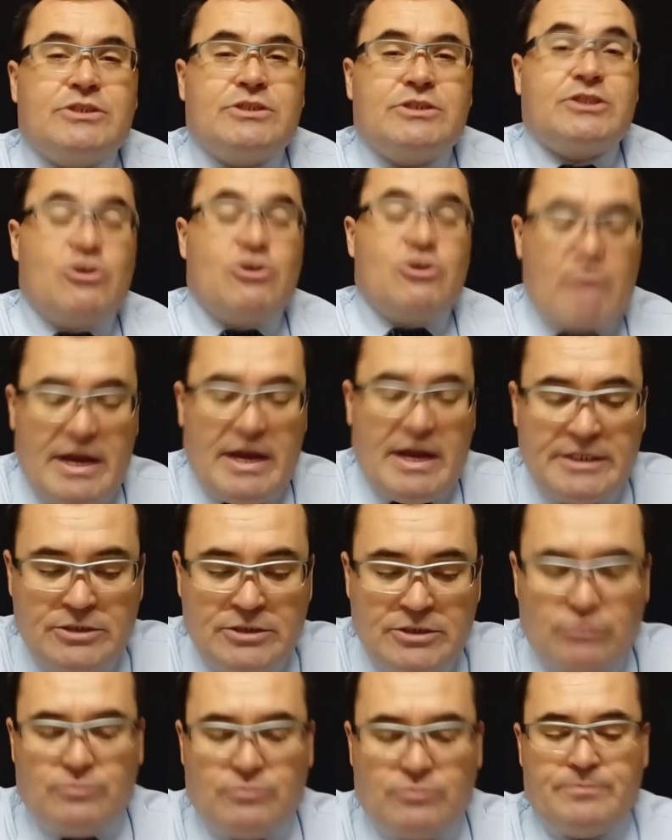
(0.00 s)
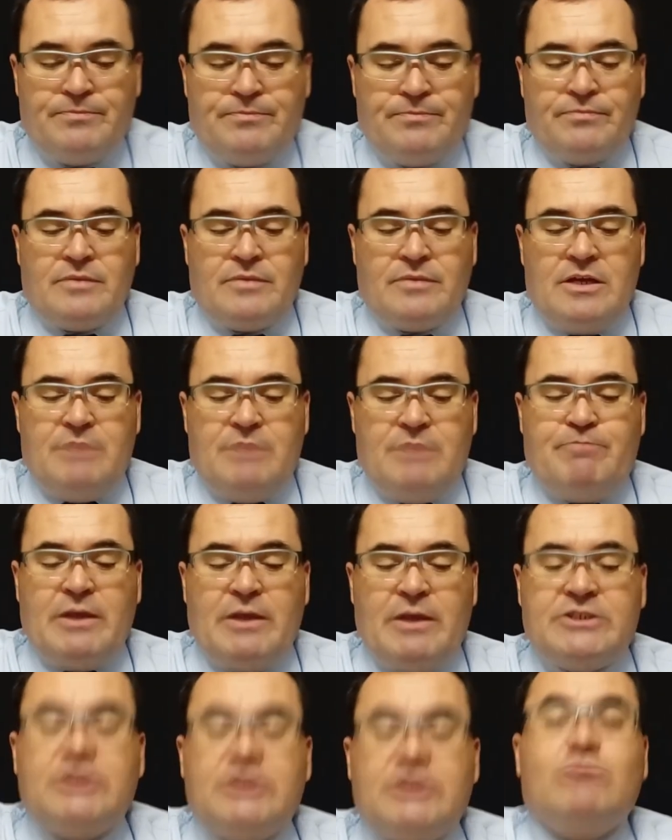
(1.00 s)
de seu marido e
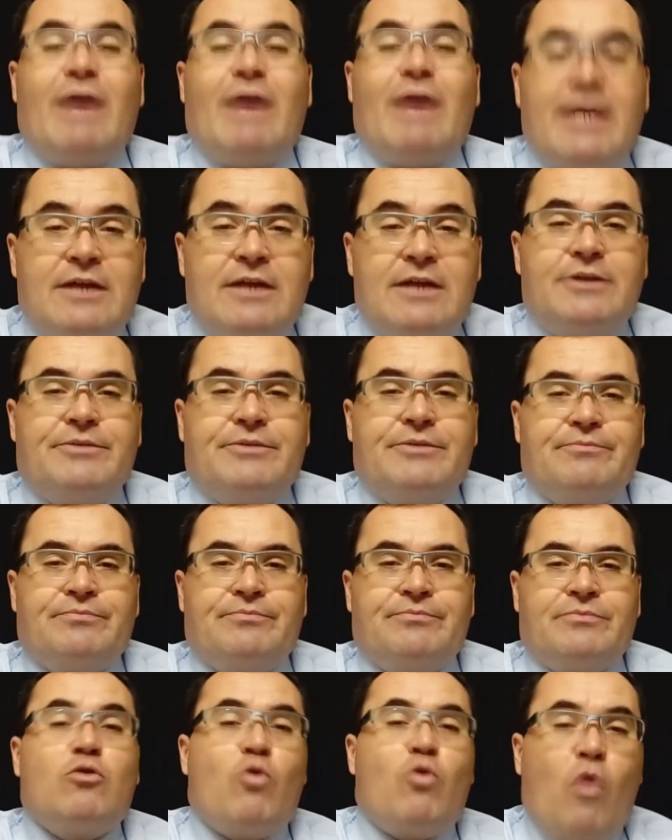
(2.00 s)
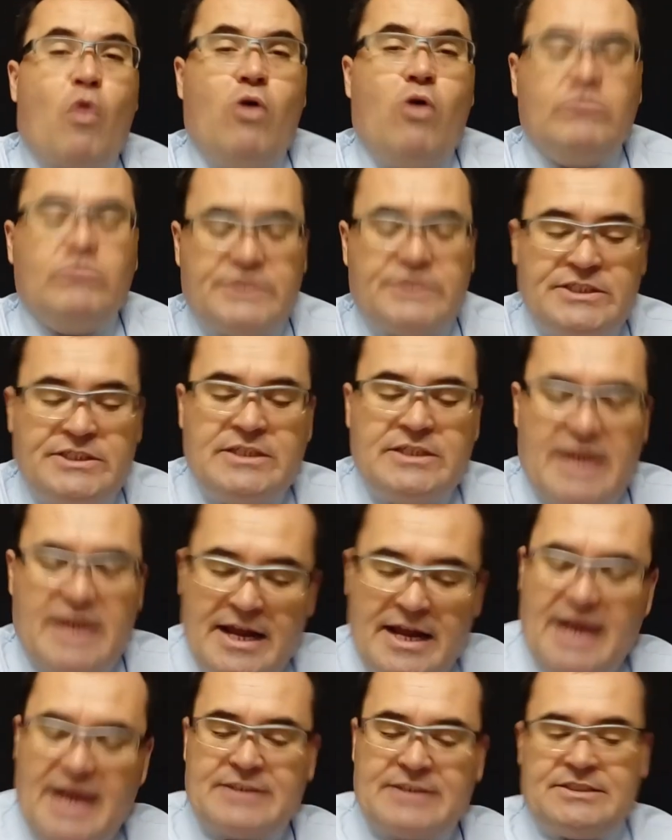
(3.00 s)
pediu a ele que
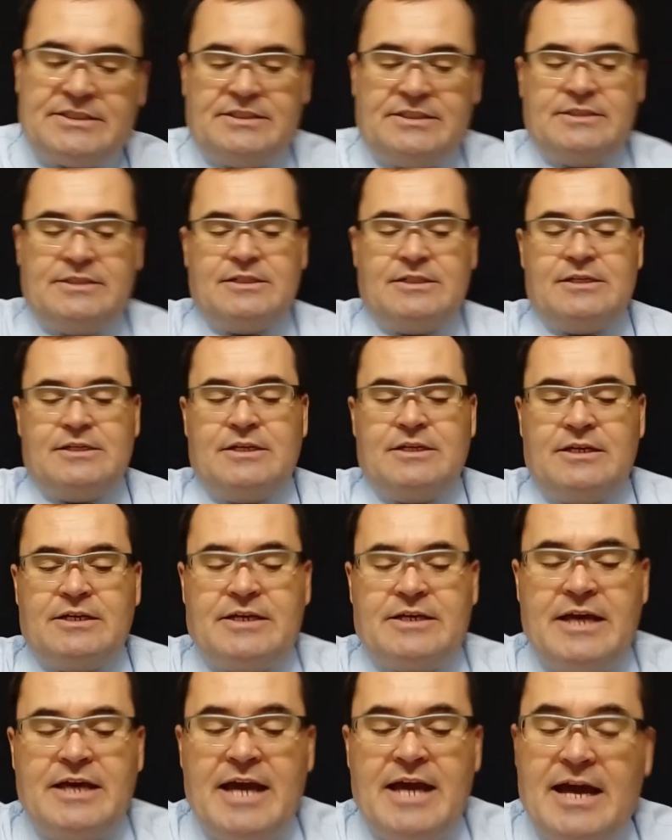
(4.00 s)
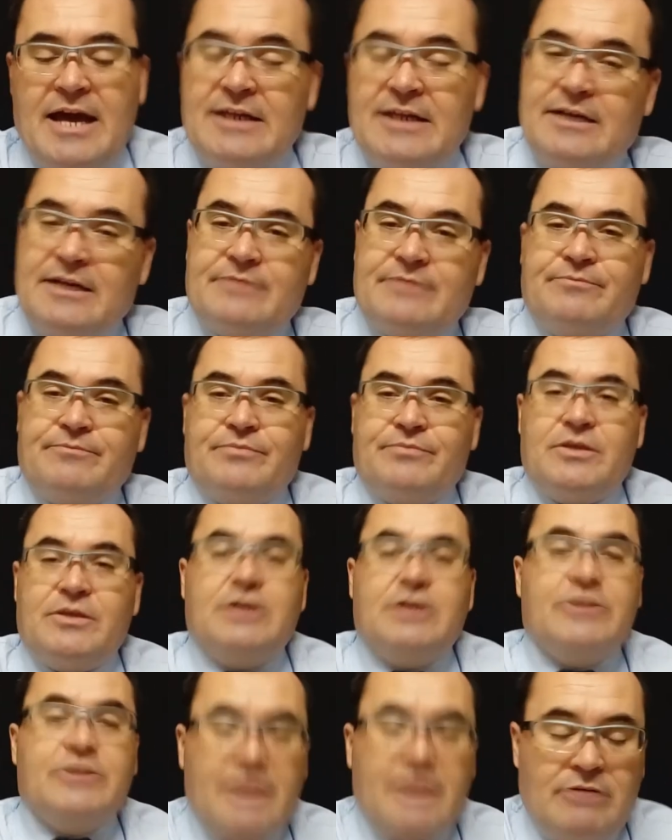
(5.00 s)
considerasse que ela,
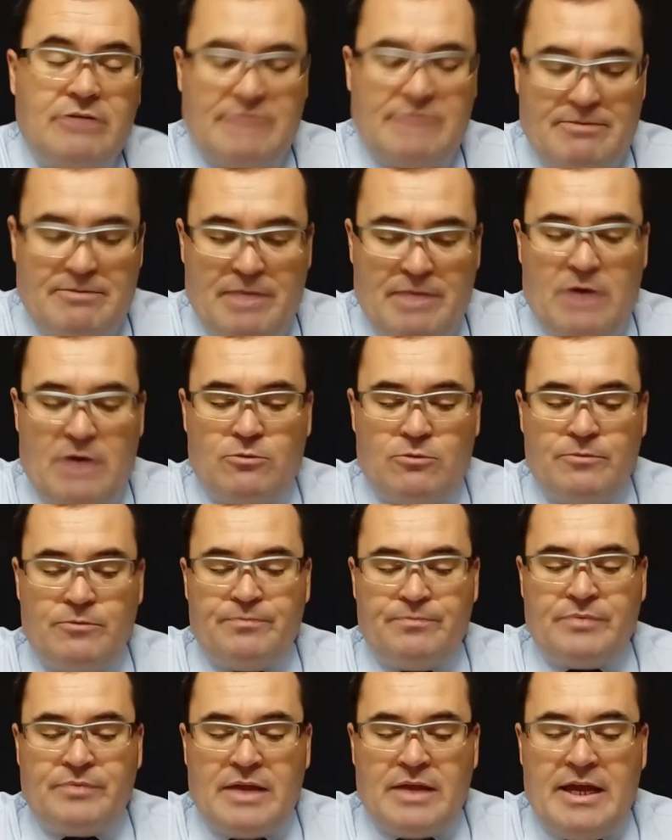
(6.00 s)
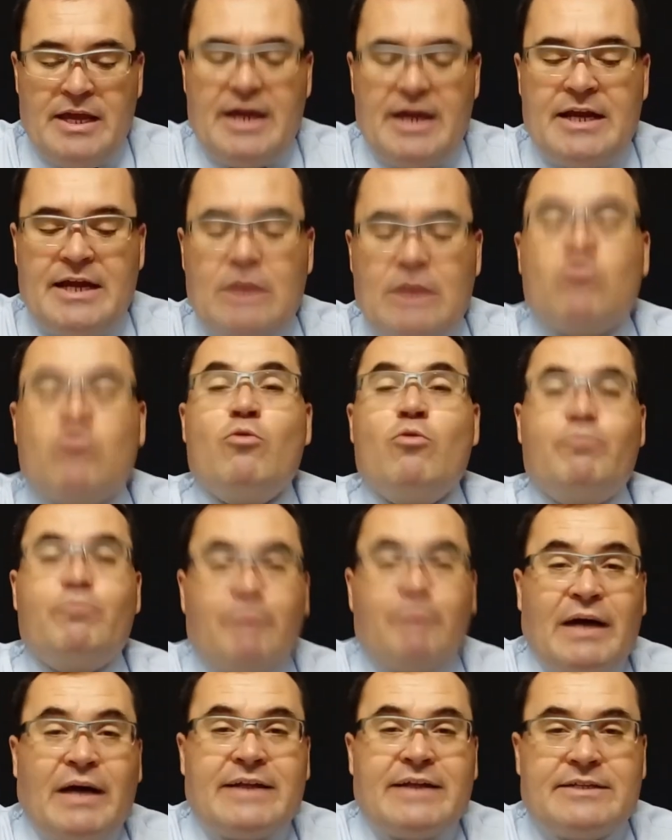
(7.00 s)
e não Nabal, era
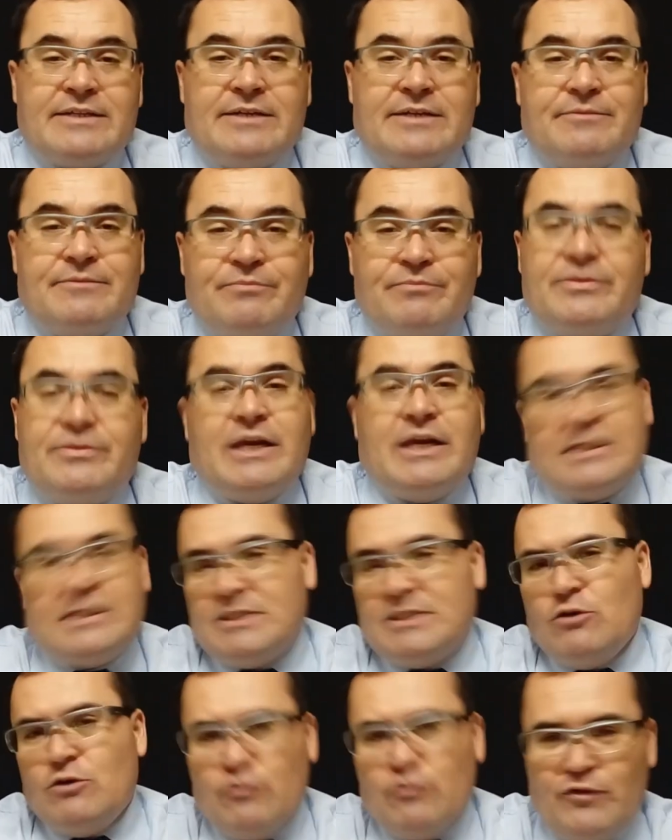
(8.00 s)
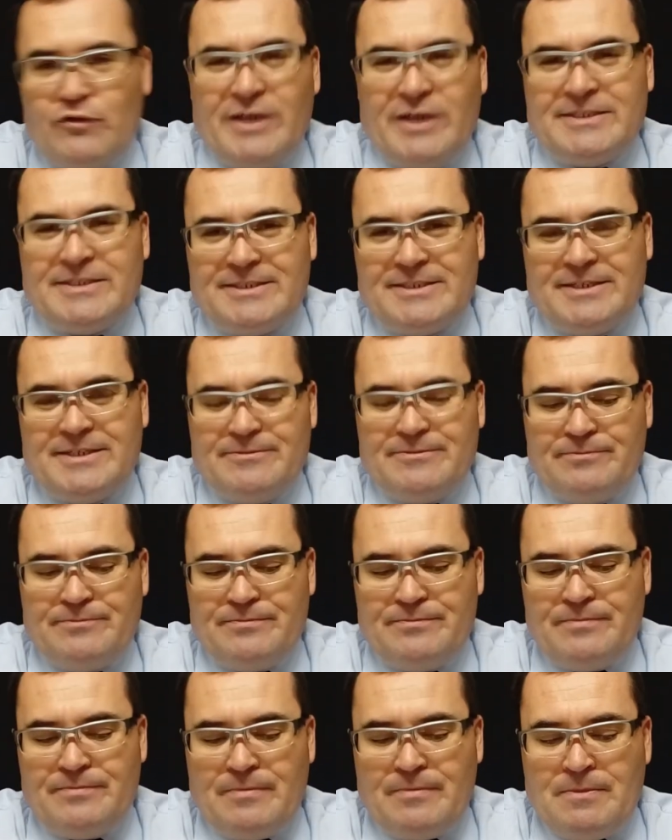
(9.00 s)
culpada dessa
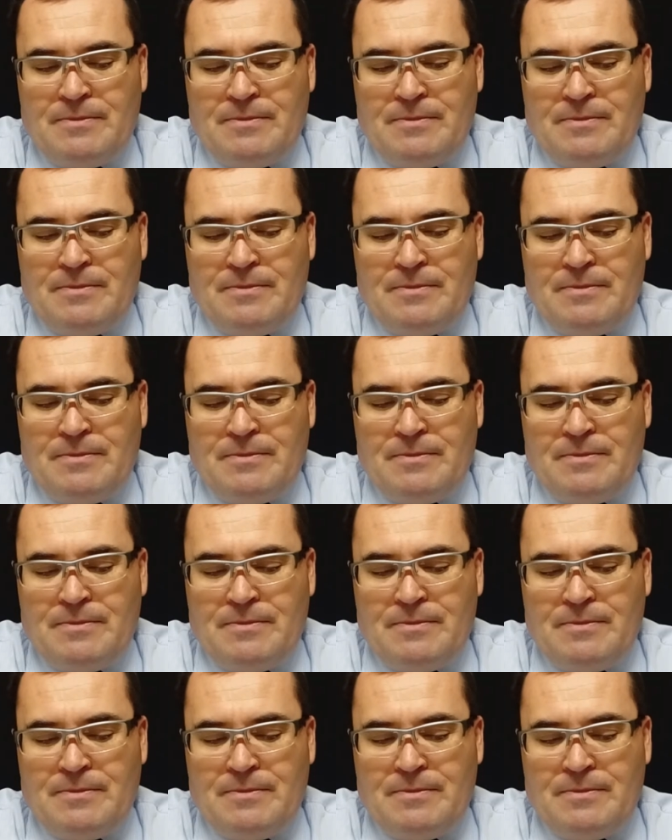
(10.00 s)
ofensa.